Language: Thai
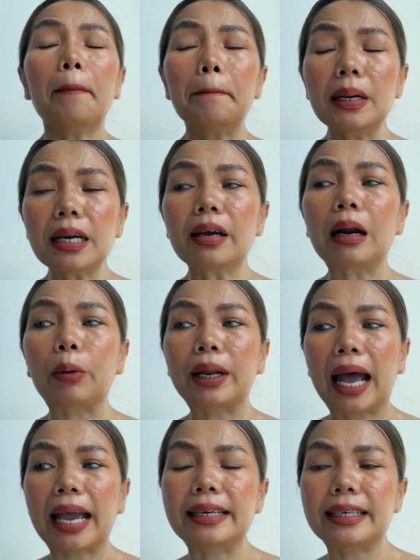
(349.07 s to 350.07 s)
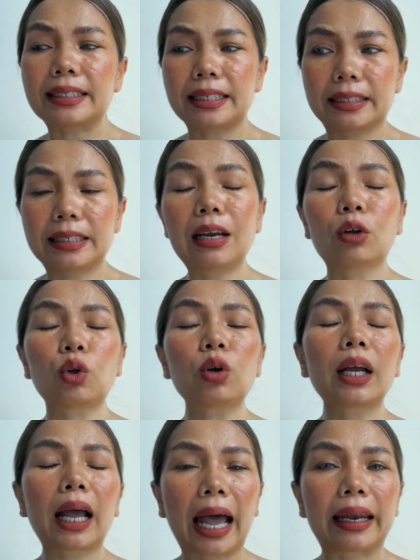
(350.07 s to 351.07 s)
เมื่อเราได้ในสิ่งที่เราต้อง
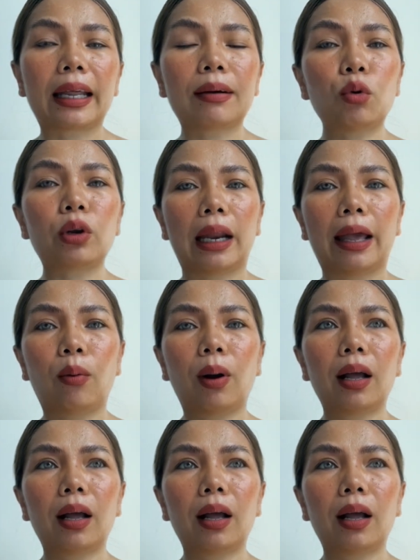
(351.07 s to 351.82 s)
การทั้งหมดแล้ว